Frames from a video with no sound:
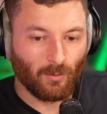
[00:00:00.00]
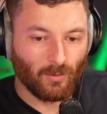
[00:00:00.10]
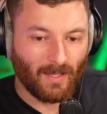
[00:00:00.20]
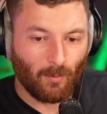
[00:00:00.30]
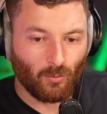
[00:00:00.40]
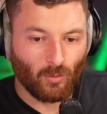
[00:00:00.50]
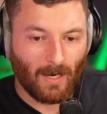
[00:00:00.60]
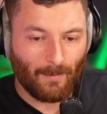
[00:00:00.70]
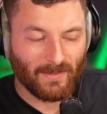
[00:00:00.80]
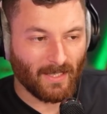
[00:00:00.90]
au début de
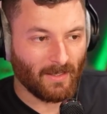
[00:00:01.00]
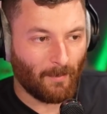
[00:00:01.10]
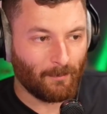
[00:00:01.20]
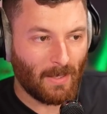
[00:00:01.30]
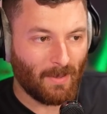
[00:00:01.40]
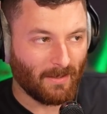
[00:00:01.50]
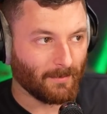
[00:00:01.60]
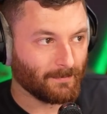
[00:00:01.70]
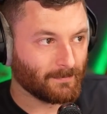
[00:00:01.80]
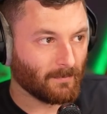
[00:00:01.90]
l'arbre, c'est un arbre bébé.
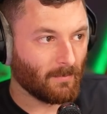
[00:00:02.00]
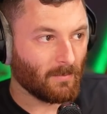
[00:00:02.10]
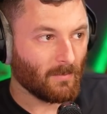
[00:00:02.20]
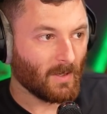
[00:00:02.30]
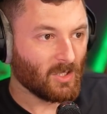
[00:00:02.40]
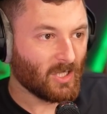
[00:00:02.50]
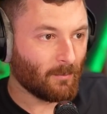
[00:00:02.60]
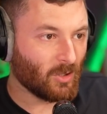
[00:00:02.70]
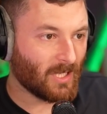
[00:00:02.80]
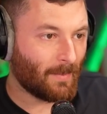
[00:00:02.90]
Je
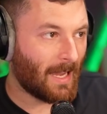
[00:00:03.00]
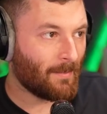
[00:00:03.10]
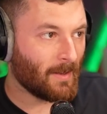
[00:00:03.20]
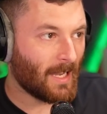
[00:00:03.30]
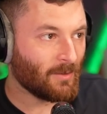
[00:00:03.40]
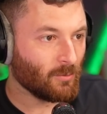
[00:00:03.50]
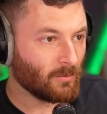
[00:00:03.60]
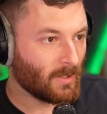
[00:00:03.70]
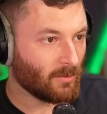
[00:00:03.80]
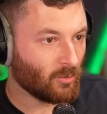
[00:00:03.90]
tape quoi Je tape arbre
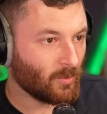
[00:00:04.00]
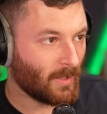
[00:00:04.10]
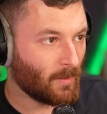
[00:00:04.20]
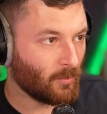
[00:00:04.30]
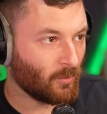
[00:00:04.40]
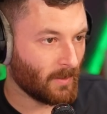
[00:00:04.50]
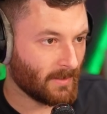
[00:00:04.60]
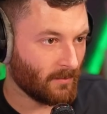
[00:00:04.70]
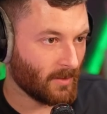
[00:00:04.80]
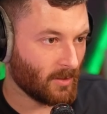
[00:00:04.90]
adulte Qu'est-ce que je peux taper pour trouver
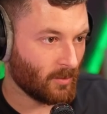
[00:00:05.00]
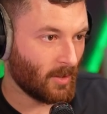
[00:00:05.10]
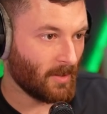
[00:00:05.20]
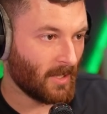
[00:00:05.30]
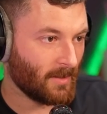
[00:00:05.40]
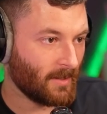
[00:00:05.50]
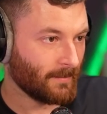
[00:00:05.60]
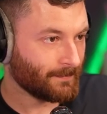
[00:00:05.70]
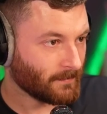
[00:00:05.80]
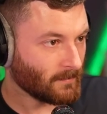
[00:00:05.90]
ça en vrai Je vais jamais regarder.
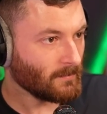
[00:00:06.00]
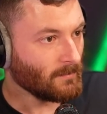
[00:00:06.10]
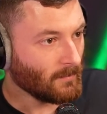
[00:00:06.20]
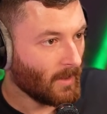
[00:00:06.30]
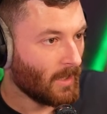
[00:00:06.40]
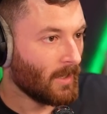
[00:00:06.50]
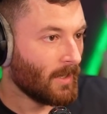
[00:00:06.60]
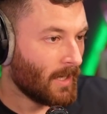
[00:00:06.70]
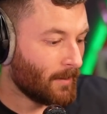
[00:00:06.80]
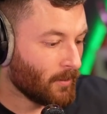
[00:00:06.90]

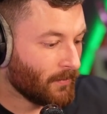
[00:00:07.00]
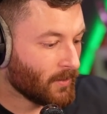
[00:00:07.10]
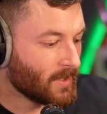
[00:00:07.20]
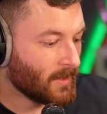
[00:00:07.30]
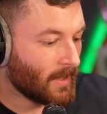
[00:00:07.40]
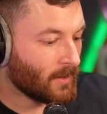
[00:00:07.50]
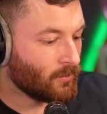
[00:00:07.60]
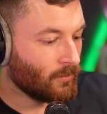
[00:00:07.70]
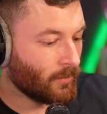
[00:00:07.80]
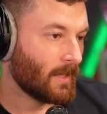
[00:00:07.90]
Arbre fruitier
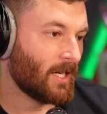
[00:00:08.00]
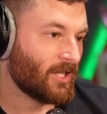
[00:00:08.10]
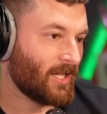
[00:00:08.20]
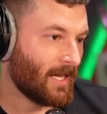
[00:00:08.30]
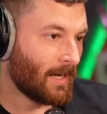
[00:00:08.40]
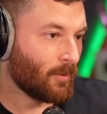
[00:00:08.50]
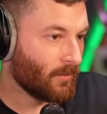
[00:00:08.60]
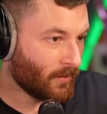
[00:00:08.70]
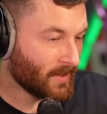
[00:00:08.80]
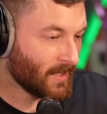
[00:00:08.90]
adulte. Acheter arbre
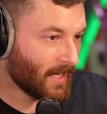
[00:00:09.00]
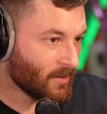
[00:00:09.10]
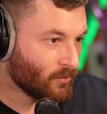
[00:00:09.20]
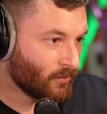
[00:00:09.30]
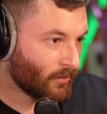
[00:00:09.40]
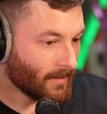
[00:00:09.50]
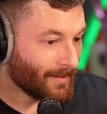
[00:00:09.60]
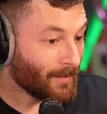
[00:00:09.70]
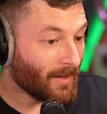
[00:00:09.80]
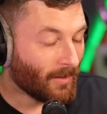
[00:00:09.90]
fruitier adulte.
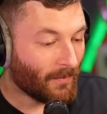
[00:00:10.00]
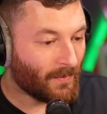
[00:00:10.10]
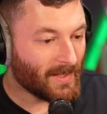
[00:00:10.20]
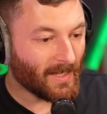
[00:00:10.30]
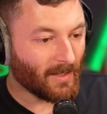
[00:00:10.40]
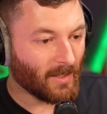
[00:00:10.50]
Ma euh, figuier,